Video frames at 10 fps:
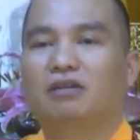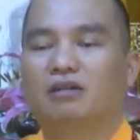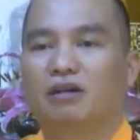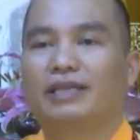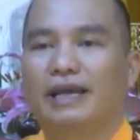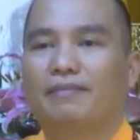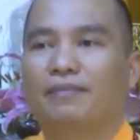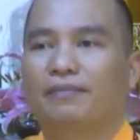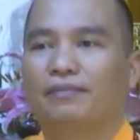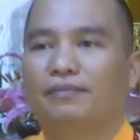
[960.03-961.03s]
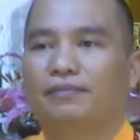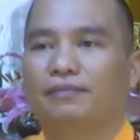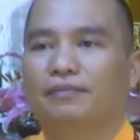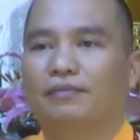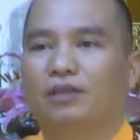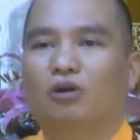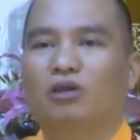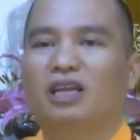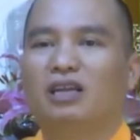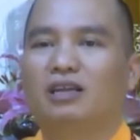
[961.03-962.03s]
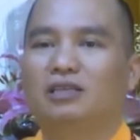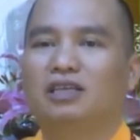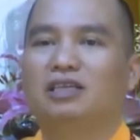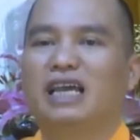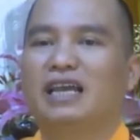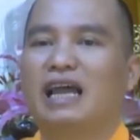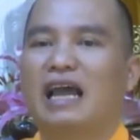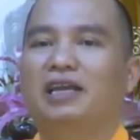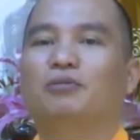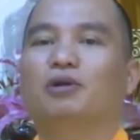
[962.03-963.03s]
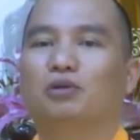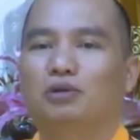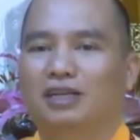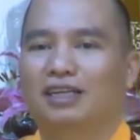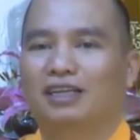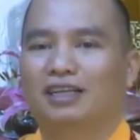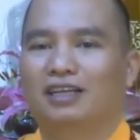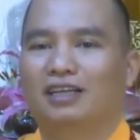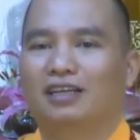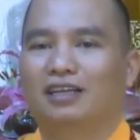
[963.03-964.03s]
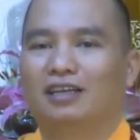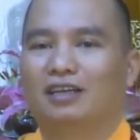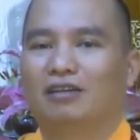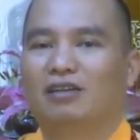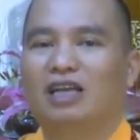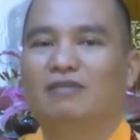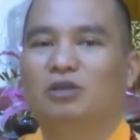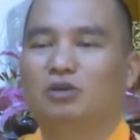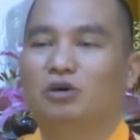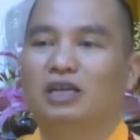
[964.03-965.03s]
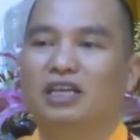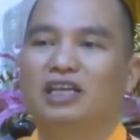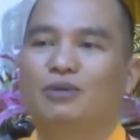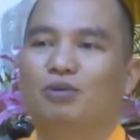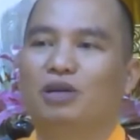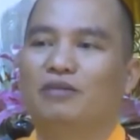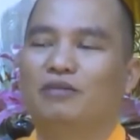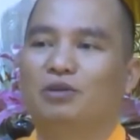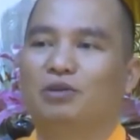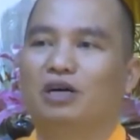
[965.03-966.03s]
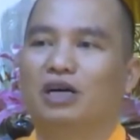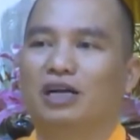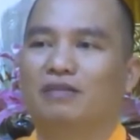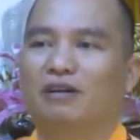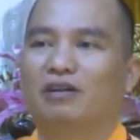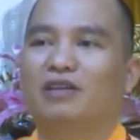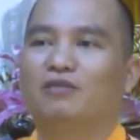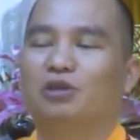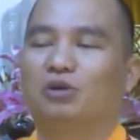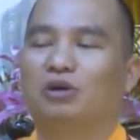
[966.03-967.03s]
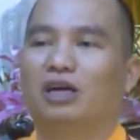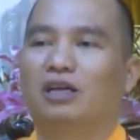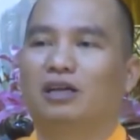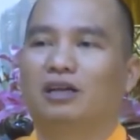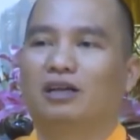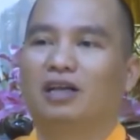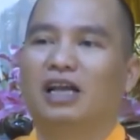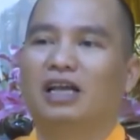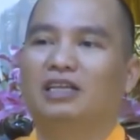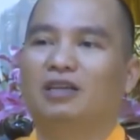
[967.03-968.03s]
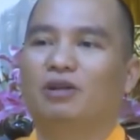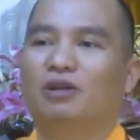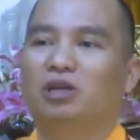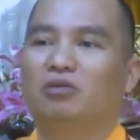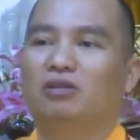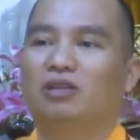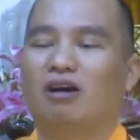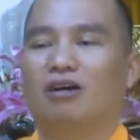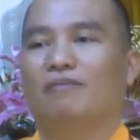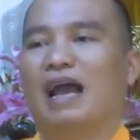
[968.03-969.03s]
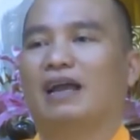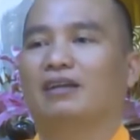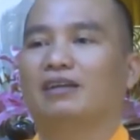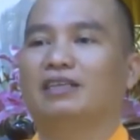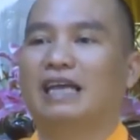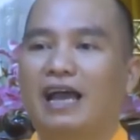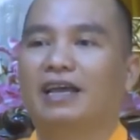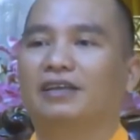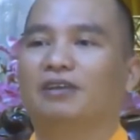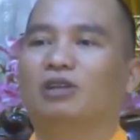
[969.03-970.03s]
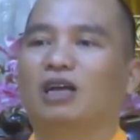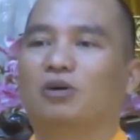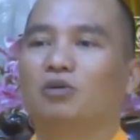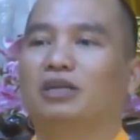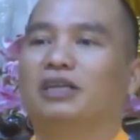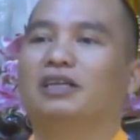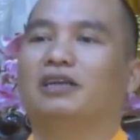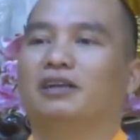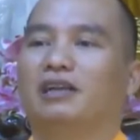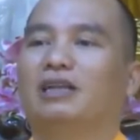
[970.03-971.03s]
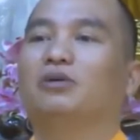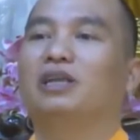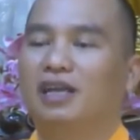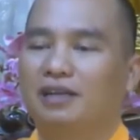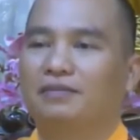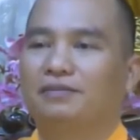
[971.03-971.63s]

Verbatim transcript: nó khó chăm tốt nhất là cái si xanh ra để mà cúng cây vào chùa kinh nghiệm cúng cây vào chùa vào đình vào chùa cái cây gì mà nó sống thọ mạng nó được dài ấy, chúng ta cúng để gì là tốt nhất